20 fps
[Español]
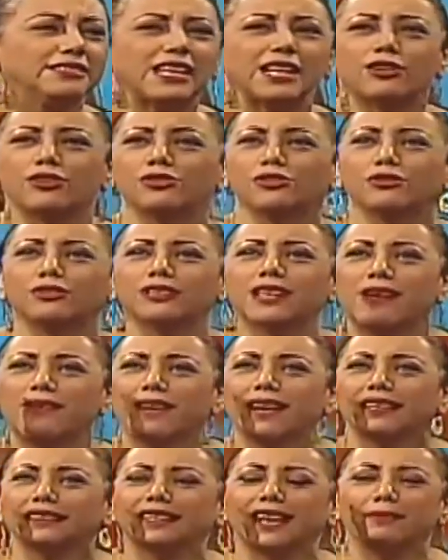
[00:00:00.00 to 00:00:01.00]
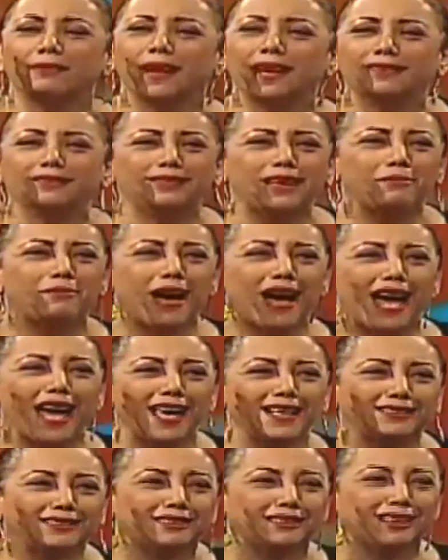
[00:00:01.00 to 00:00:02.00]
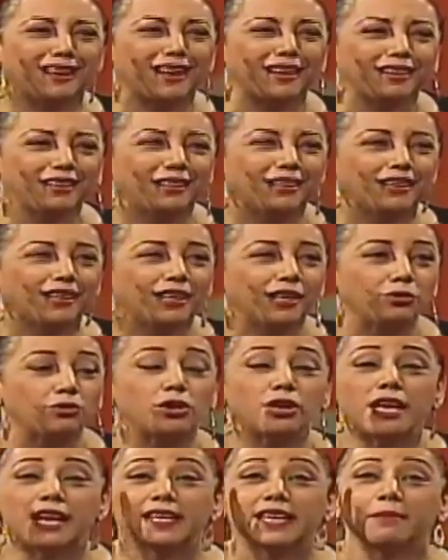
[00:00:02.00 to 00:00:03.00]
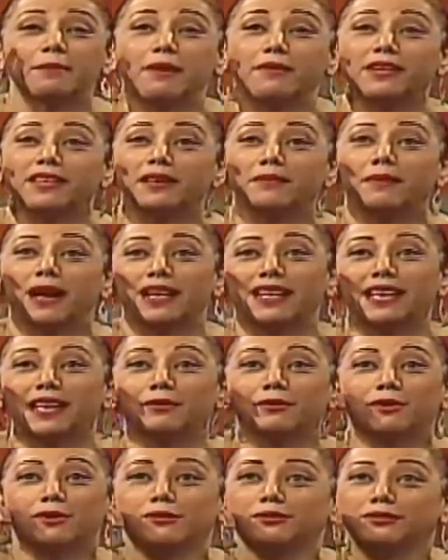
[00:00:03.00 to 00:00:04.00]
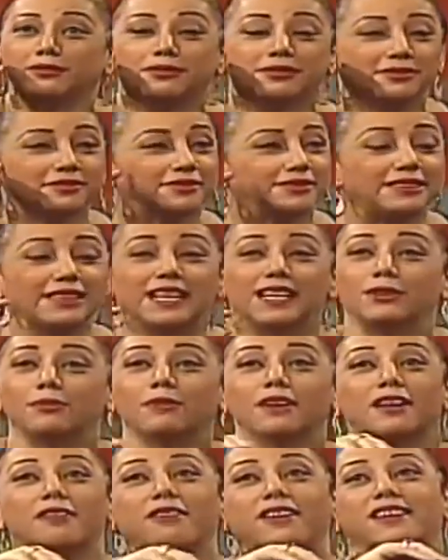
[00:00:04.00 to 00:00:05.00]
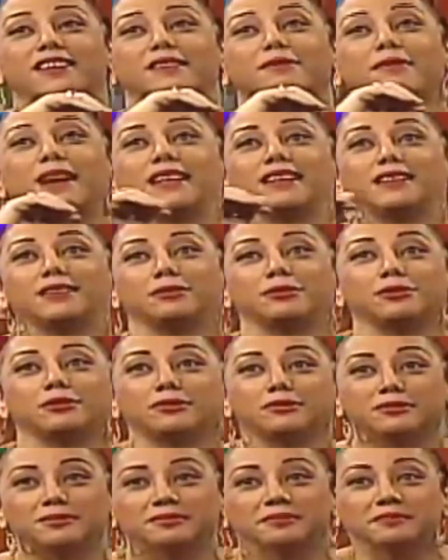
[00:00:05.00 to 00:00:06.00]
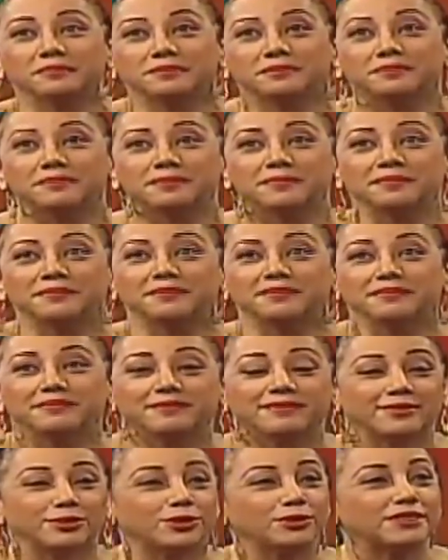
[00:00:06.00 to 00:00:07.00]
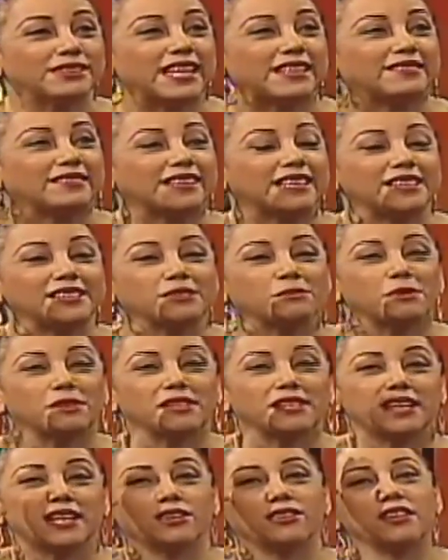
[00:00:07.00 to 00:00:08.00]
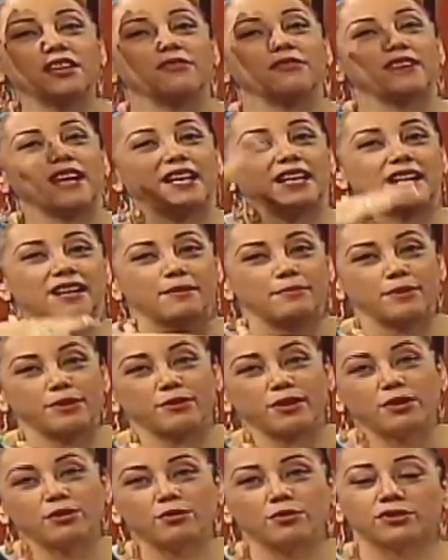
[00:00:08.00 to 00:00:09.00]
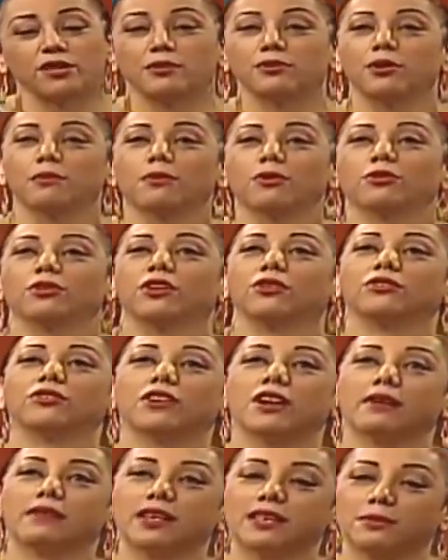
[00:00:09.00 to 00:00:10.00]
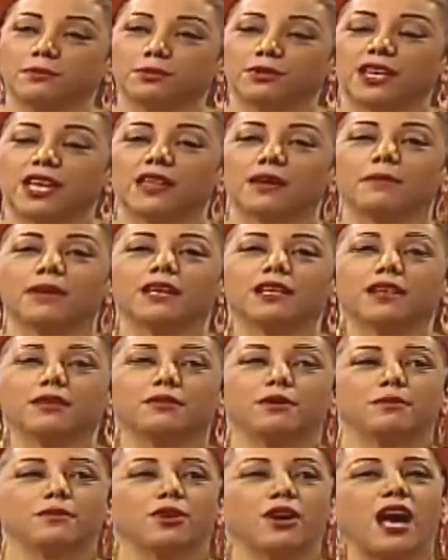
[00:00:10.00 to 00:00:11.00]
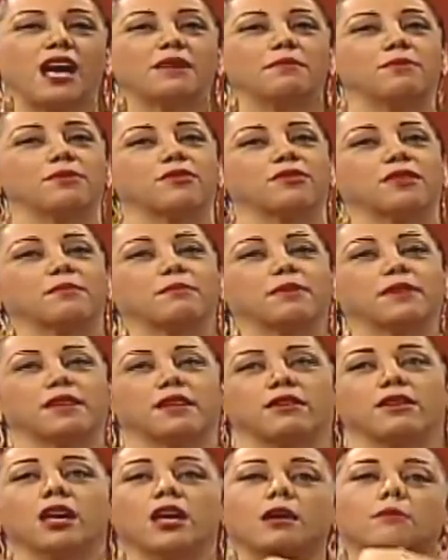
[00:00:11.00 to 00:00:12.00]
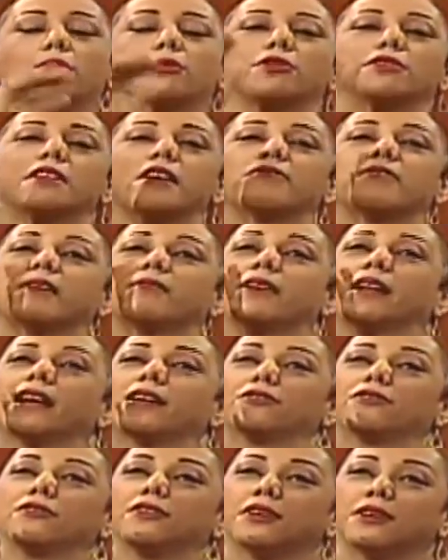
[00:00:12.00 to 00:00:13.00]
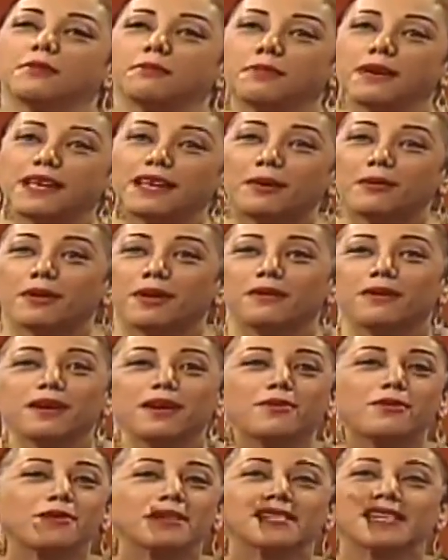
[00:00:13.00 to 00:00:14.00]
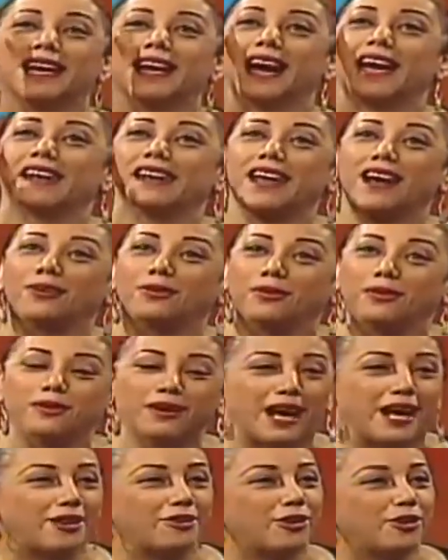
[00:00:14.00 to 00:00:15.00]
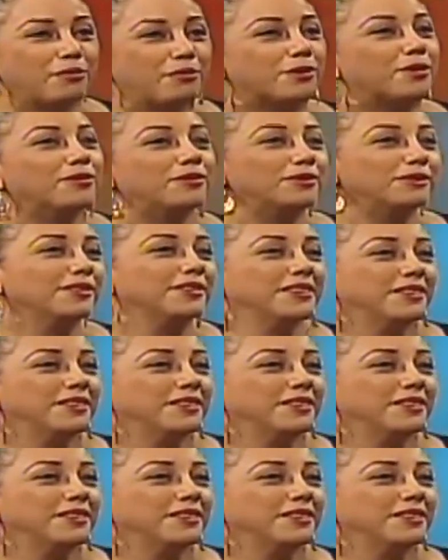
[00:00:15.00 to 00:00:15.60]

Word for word: Que consultaban esa mente maestra. No, y el que más vende más libros, y que el hombre que va a vender más libros. sus santísimo. Así que doña Flavia le pido excusas, ¿no? Porque una honorable diputada me escribió, a mí, ay, pero respeta. Pero doña Flavia la que respeta porque vive con ese carrago al hombro,